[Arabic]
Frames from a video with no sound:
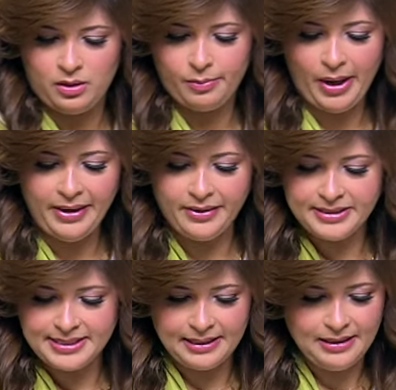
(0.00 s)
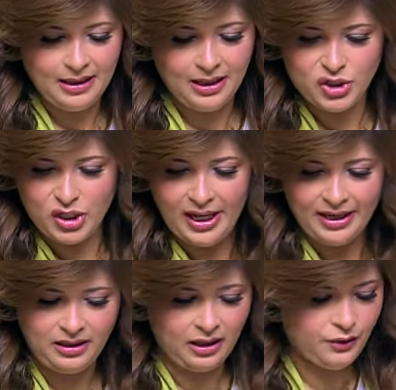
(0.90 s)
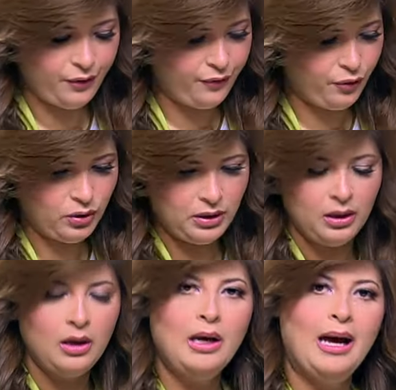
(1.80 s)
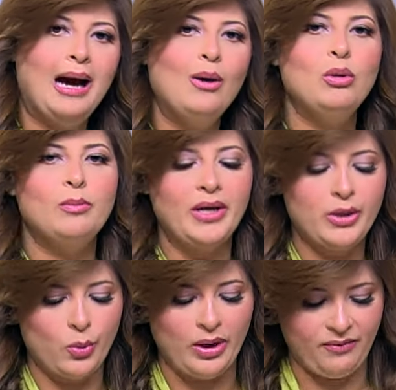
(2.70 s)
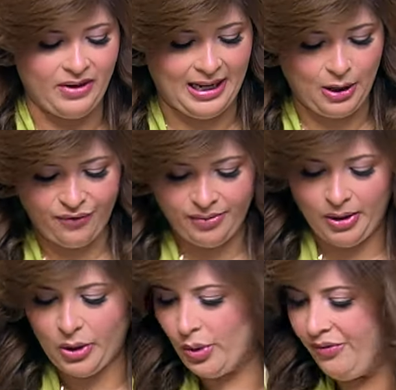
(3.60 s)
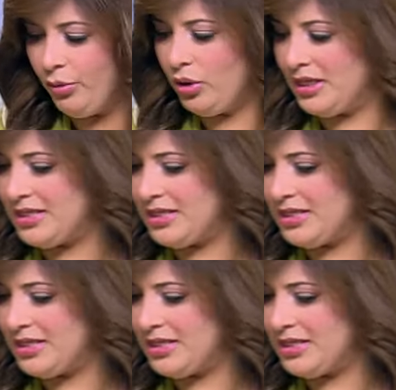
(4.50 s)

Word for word: بايركس كده عشان هيتحط في الفرن او المايكرويف يعني لو في مايكرويف ممكن